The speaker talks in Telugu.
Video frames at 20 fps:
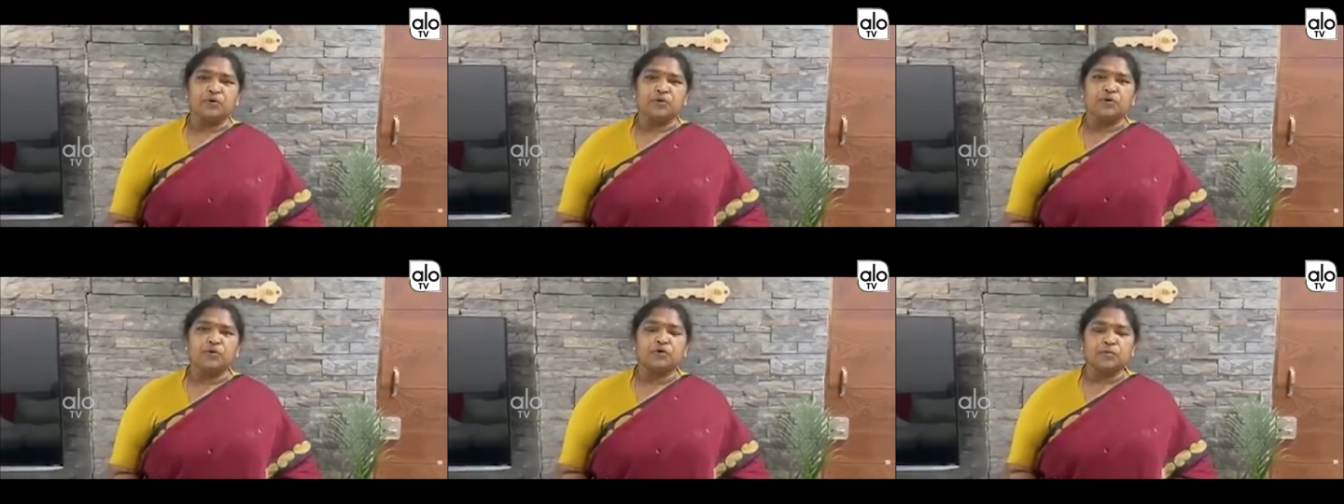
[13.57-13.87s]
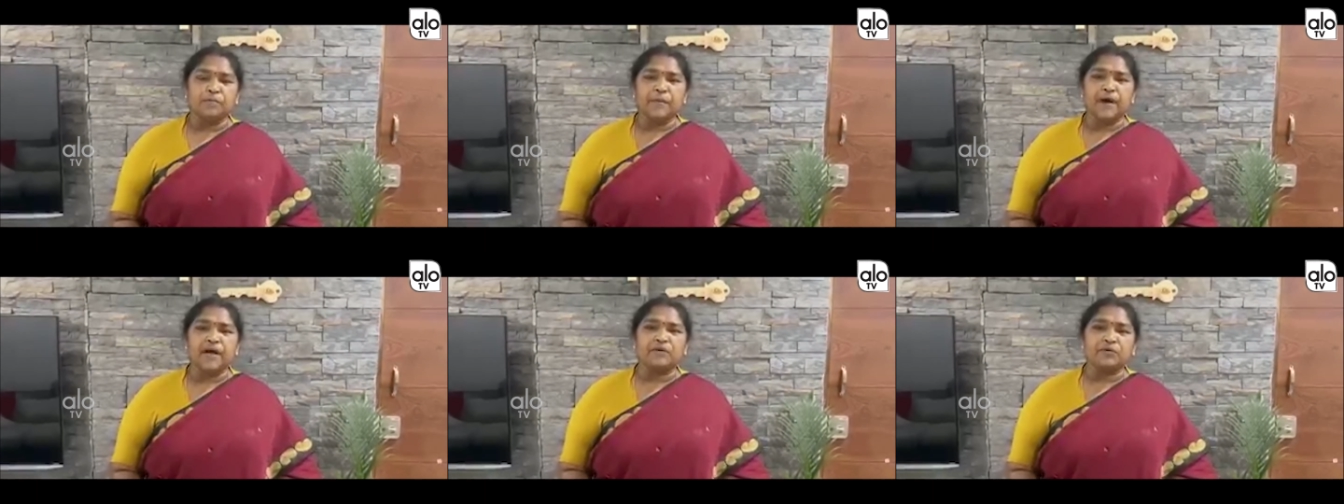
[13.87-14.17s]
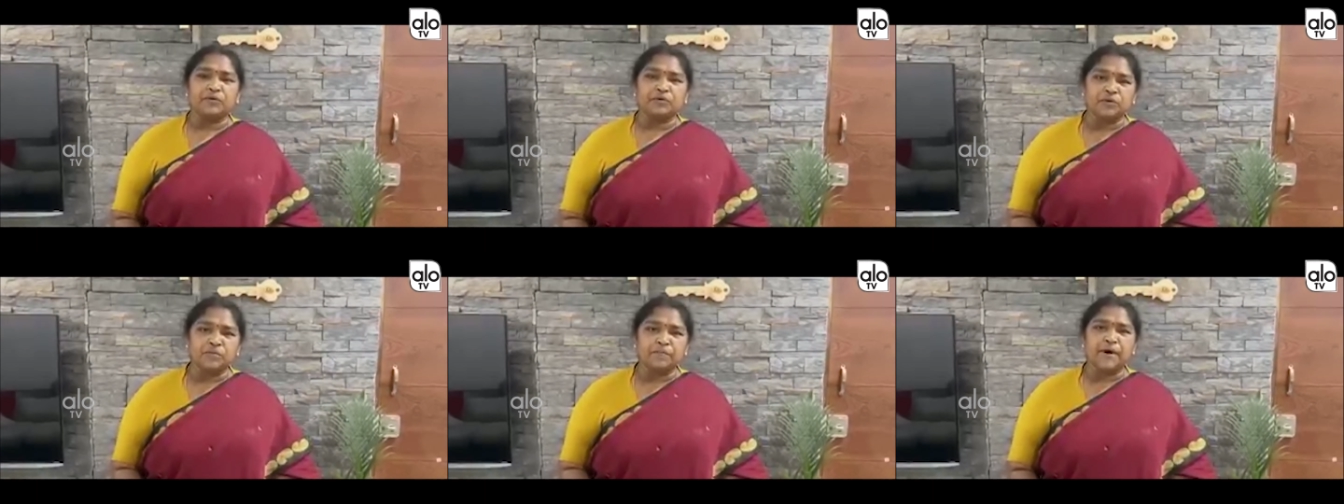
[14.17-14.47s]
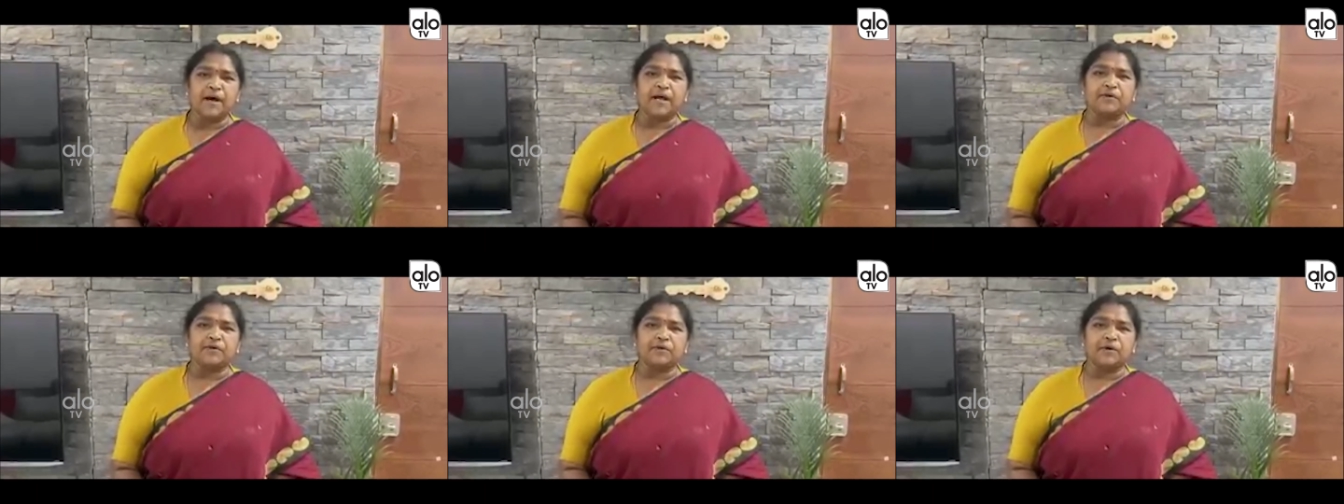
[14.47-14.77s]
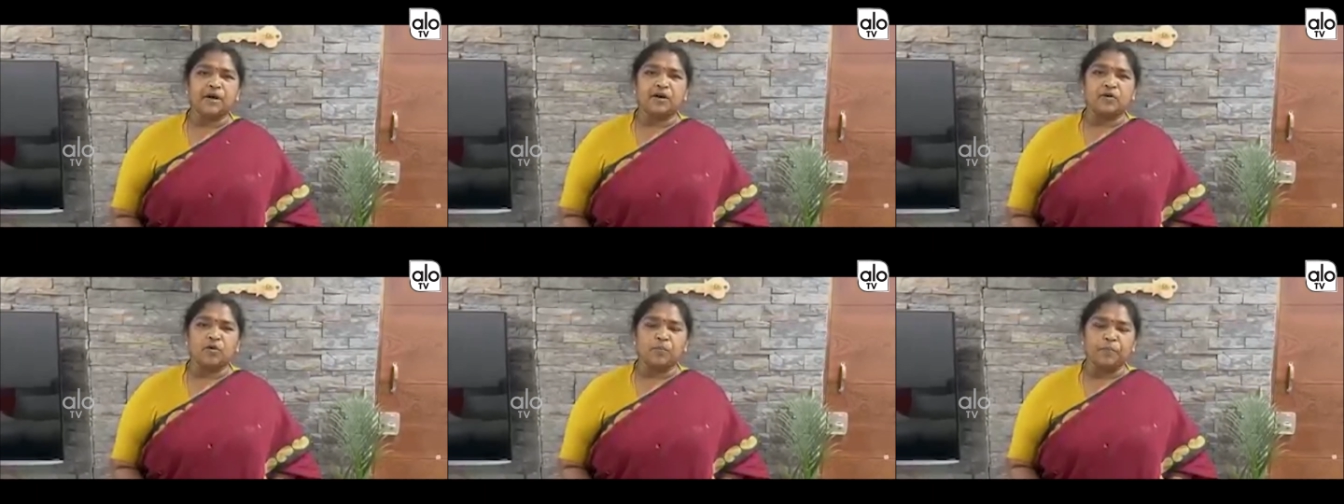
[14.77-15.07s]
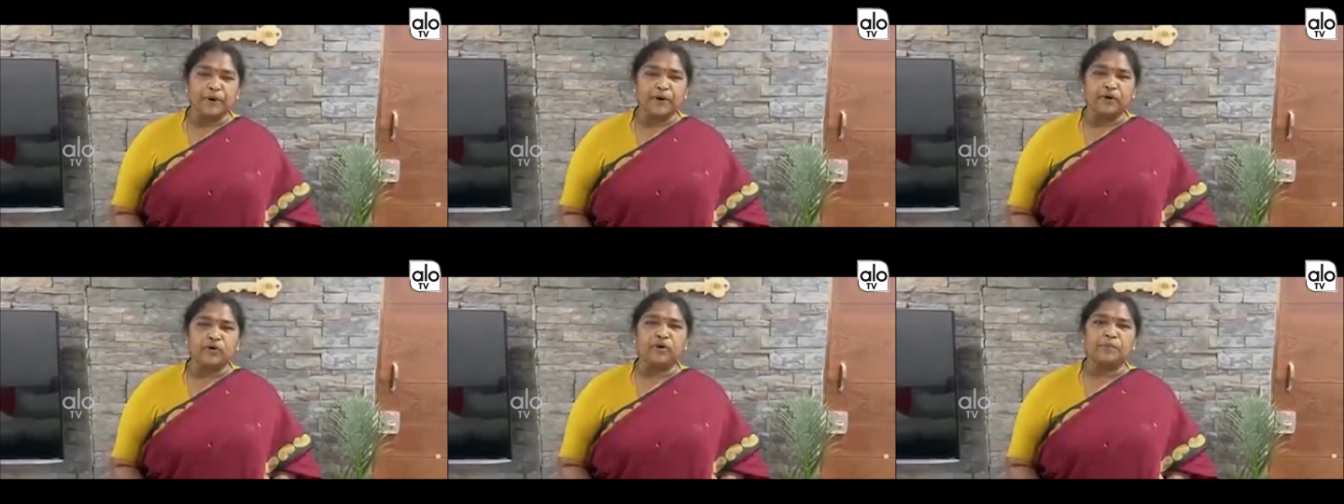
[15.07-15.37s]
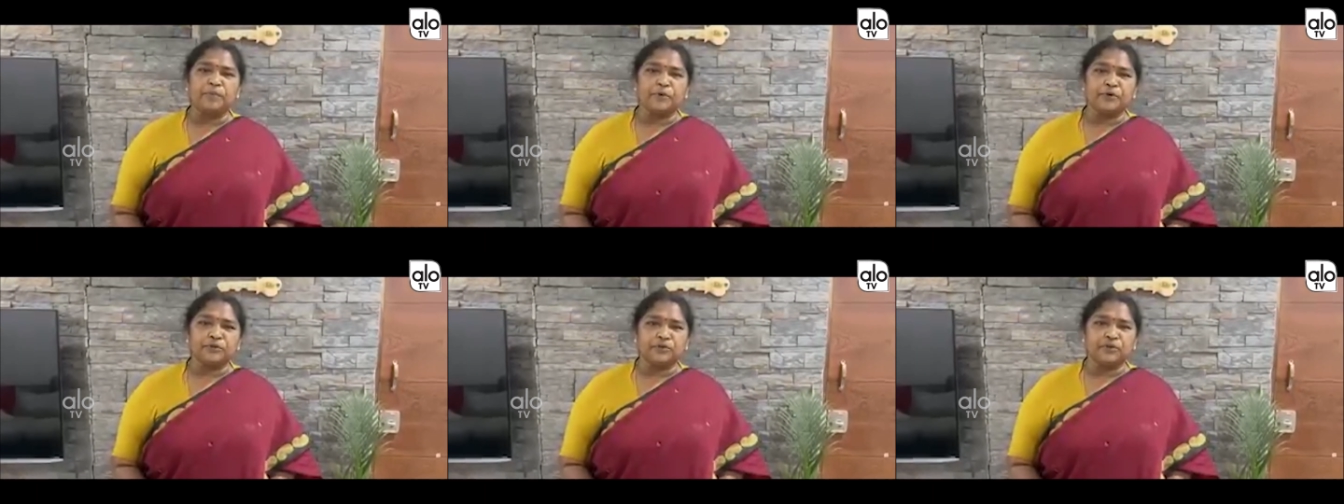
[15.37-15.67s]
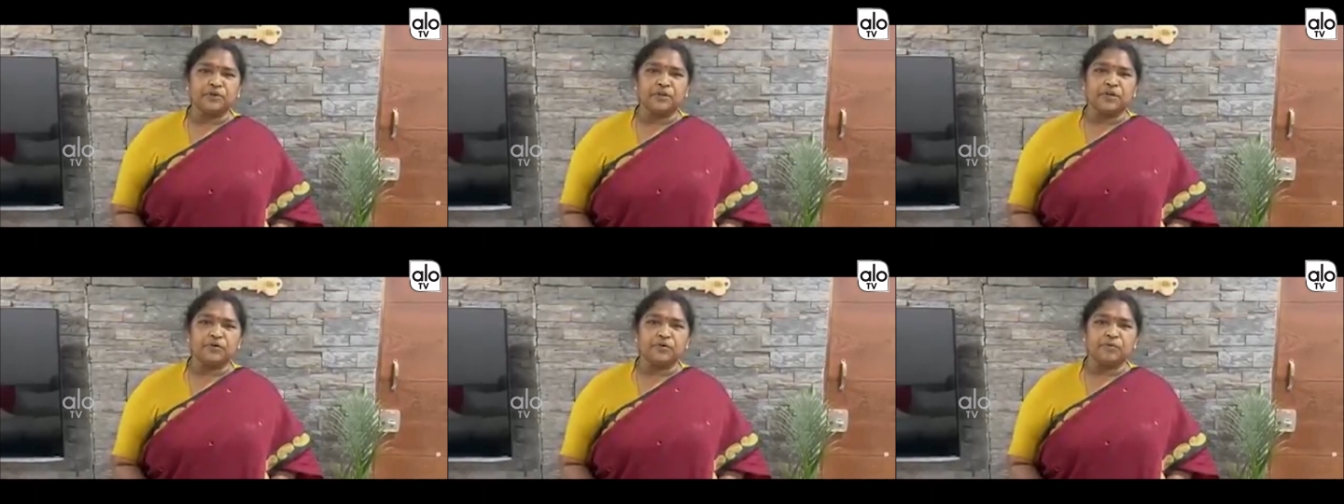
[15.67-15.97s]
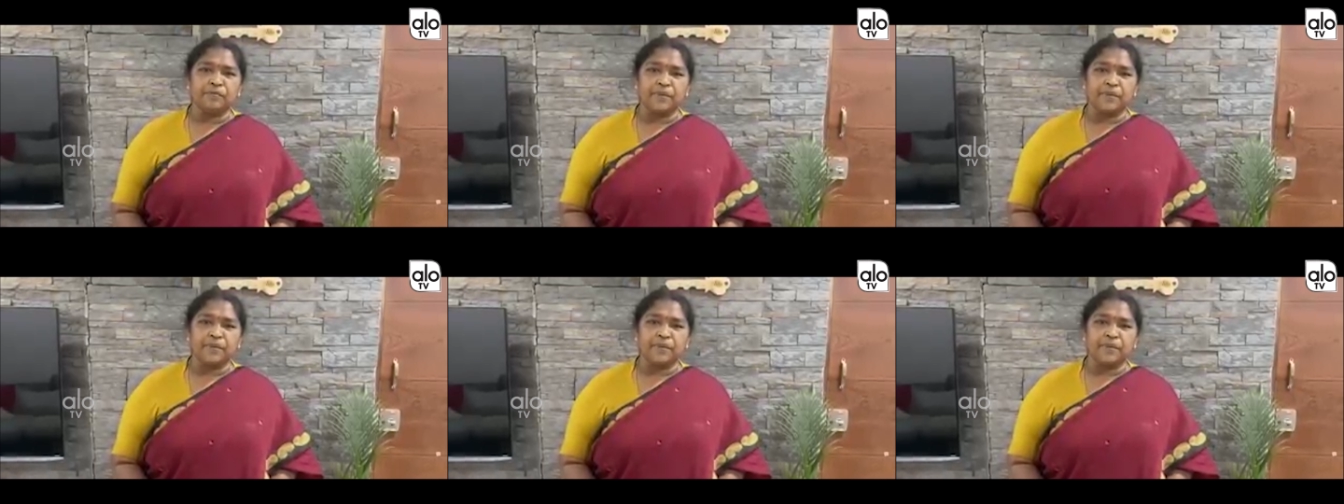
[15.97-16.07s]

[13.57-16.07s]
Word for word: కుటుంబాలు కుటుంబాలు కూడా కుప్పగూలిపోతున్నారు